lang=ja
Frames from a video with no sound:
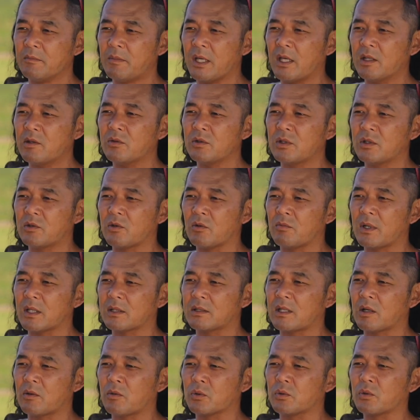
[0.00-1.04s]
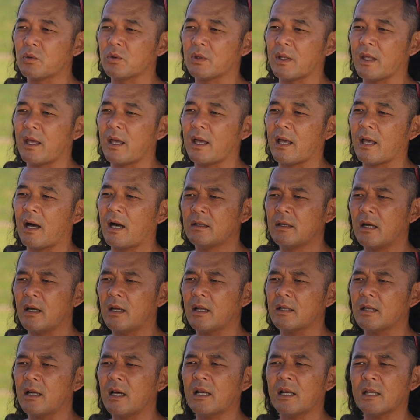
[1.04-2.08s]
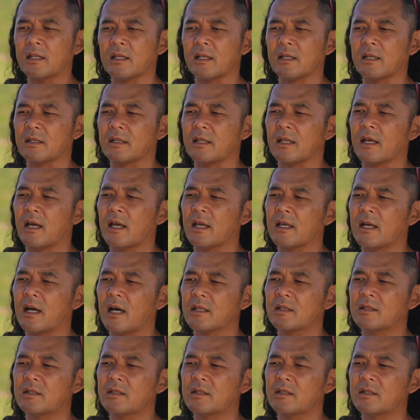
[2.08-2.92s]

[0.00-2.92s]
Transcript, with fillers: 宿に泊まったことで新たな出会いが